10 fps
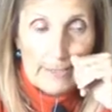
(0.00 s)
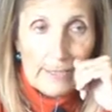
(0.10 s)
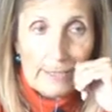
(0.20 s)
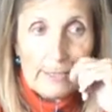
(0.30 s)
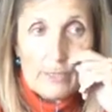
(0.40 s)

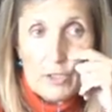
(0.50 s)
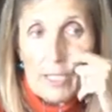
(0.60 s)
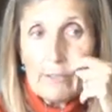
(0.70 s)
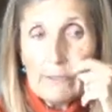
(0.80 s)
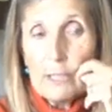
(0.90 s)
esa regla
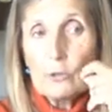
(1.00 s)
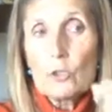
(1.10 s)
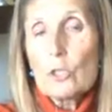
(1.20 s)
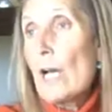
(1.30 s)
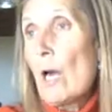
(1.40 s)
ya la habían
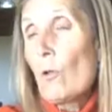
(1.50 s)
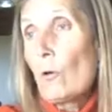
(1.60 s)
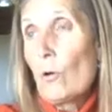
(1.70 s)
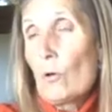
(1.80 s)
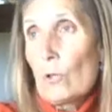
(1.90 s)

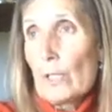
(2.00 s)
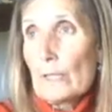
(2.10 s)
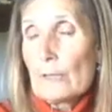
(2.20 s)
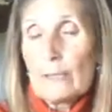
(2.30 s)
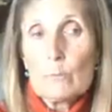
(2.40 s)
tocado
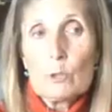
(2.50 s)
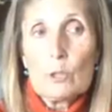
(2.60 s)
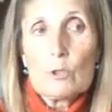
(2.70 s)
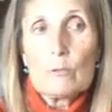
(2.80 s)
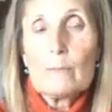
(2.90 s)
en el
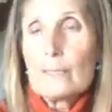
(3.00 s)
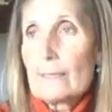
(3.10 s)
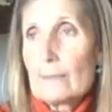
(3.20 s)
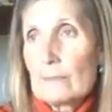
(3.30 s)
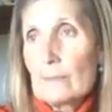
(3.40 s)
cambio del
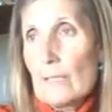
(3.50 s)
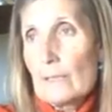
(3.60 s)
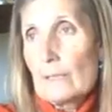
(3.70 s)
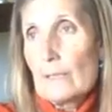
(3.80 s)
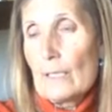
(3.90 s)

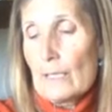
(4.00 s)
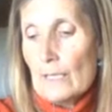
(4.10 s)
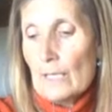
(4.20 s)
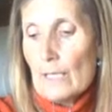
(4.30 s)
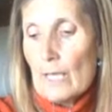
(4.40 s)
2016, que es la
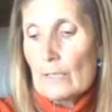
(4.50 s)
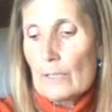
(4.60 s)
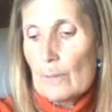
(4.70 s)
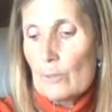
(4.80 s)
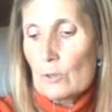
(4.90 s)
regla
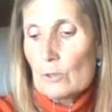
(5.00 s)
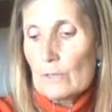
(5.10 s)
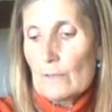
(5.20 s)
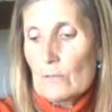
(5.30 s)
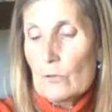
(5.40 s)
de la
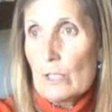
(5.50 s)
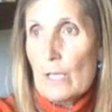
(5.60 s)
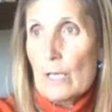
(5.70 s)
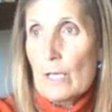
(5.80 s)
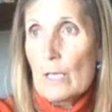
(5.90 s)
pelota
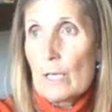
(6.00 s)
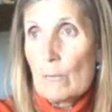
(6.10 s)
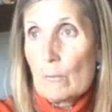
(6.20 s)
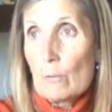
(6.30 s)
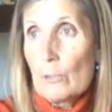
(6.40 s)
estacionada
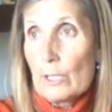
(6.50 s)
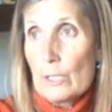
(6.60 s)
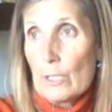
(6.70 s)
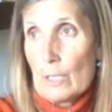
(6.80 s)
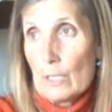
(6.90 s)

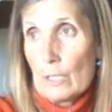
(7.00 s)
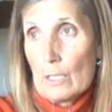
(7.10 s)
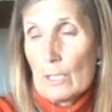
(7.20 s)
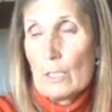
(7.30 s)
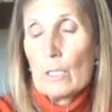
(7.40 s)
movida.
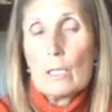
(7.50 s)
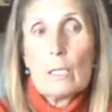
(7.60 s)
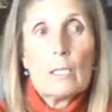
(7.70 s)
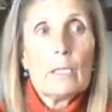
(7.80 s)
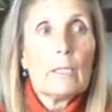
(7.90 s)
Seguro.
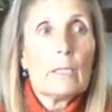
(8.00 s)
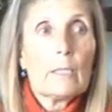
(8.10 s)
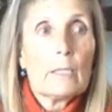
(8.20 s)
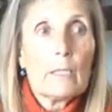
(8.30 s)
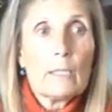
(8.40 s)

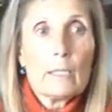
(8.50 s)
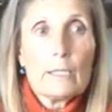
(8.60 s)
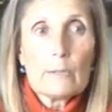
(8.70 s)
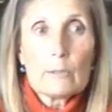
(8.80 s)
Eh, el,